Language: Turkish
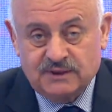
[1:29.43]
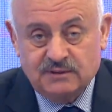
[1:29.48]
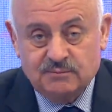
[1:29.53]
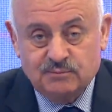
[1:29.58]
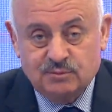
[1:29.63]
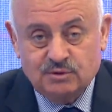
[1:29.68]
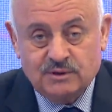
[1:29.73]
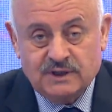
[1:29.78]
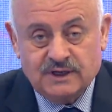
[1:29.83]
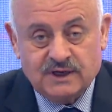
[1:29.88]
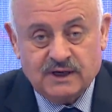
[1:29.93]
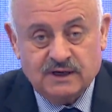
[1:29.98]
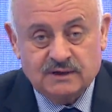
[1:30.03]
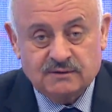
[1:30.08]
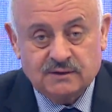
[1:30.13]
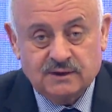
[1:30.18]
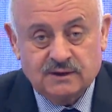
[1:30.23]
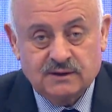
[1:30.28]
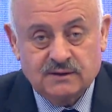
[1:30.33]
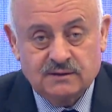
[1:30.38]
Hı hı. Bu karar
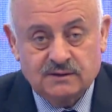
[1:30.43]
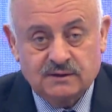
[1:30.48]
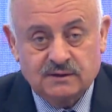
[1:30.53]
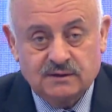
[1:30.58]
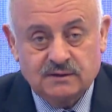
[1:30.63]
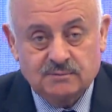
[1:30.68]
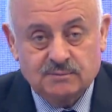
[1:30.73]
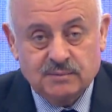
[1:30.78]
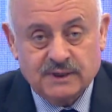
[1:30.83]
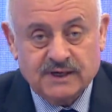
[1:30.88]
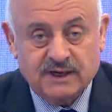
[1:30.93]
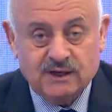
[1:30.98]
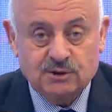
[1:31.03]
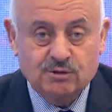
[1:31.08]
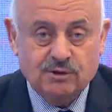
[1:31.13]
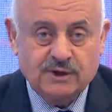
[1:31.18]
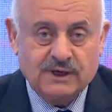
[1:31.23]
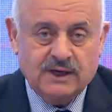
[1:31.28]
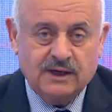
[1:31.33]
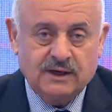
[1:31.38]
e, bana
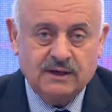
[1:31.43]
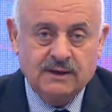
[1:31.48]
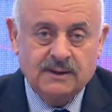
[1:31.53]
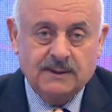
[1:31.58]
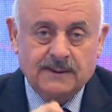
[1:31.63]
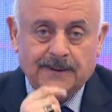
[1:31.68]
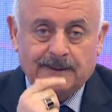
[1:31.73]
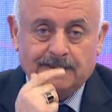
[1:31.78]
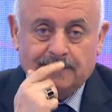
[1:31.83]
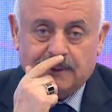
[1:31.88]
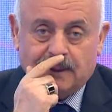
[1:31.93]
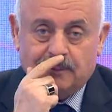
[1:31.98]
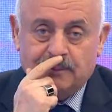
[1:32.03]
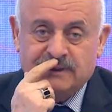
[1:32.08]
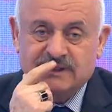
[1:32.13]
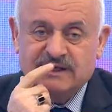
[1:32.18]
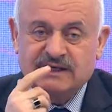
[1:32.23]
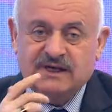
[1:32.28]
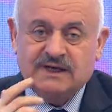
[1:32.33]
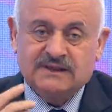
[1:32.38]
göre dikkat, o zaman tabii
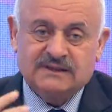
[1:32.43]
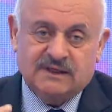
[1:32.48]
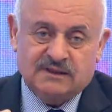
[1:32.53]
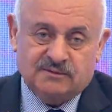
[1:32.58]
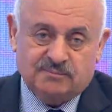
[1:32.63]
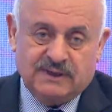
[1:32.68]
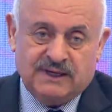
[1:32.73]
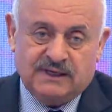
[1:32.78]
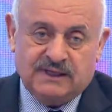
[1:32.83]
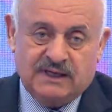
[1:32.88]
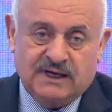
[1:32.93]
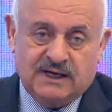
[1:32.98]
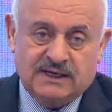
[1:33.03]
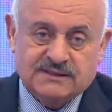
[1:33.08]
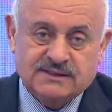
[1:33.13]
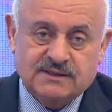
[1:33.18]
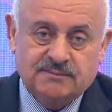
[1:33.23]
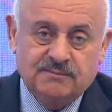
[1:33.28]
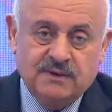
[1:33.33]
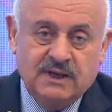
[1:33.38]
dikkat etmek daha dikkat
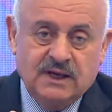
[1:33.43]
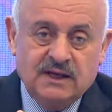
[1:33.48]
lazım.